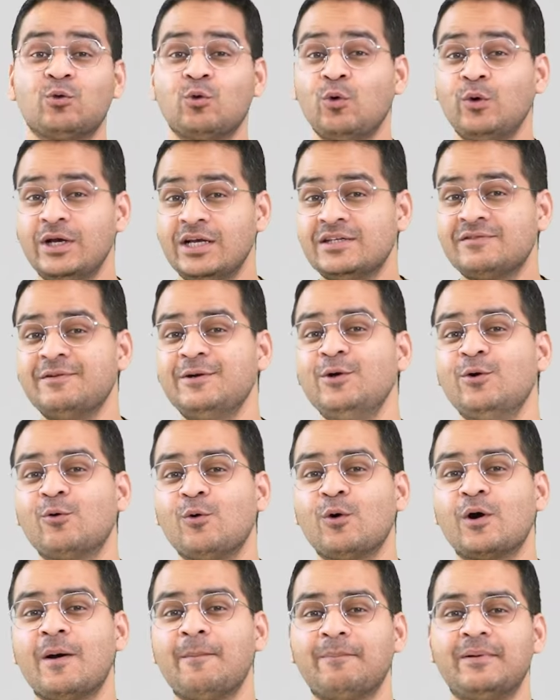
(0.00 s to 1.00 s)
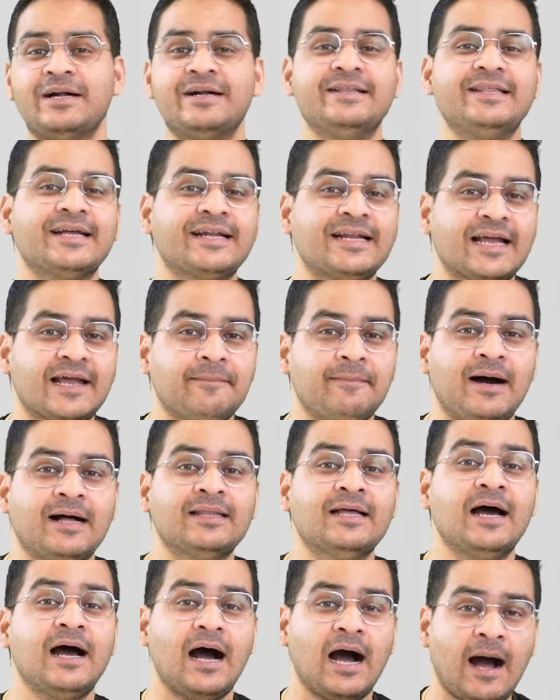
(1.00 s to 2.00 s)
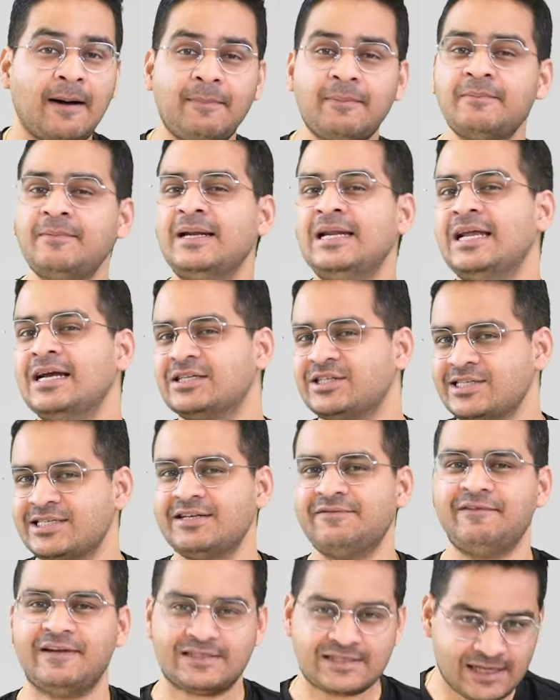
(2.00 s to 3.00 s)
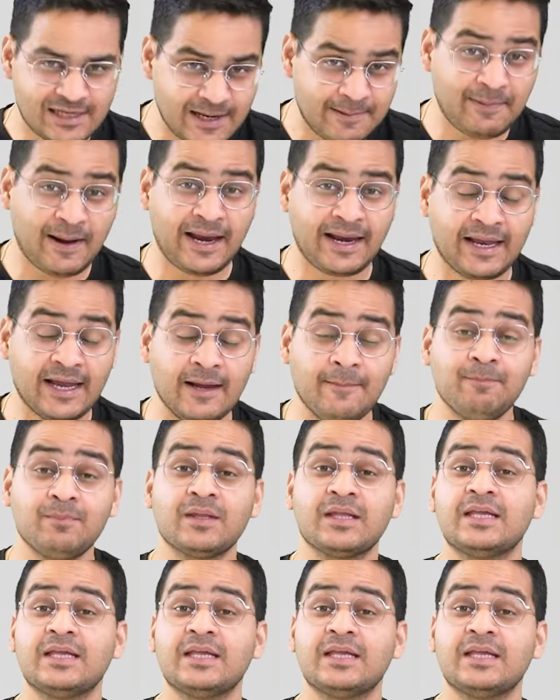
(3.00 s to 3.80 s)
तो इस वीडियो को कंप्लीट देखने के बाद आप अपने लिए अच्छे से फैसला ले पाएंगे